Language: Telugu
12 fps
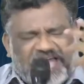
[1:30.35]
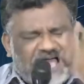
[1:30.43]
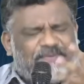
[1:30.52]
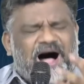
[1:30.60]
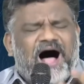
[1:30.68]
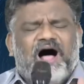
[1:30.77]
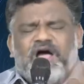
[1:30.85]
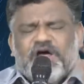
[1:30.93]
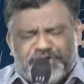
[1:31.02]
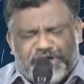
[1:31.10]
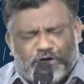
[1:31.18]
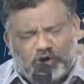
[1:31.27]
దేవా
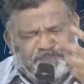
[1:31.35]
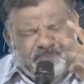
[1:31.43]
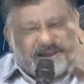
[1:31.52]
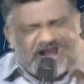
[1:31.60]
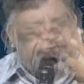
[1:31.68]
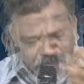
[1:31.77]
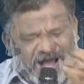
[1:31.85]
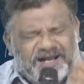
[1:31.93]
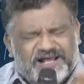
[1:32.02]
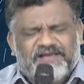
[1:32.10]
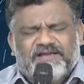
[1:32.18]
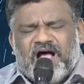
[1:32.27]
నీ కృప
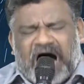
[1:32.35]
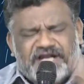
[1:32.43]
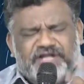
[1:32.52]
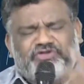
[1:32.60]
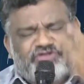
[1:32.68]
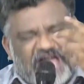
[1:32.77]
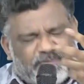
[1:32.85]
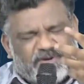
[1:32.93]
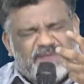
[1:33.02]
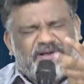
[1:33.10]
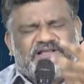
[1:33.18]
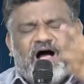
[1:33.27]
కావాలి అని
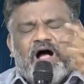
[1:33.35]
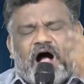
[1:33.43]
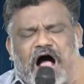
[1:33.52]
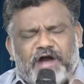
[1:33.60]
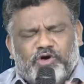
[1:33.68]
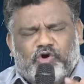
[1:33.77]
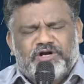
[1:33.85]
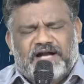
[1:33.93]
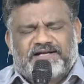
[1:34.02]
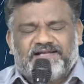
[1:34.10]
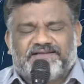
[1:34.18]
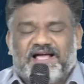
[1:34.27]
దేవుని మీద
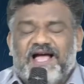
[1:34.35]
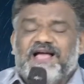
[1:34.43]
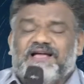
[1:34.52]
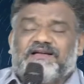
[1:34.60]
ఆనుకున్నట్టయితే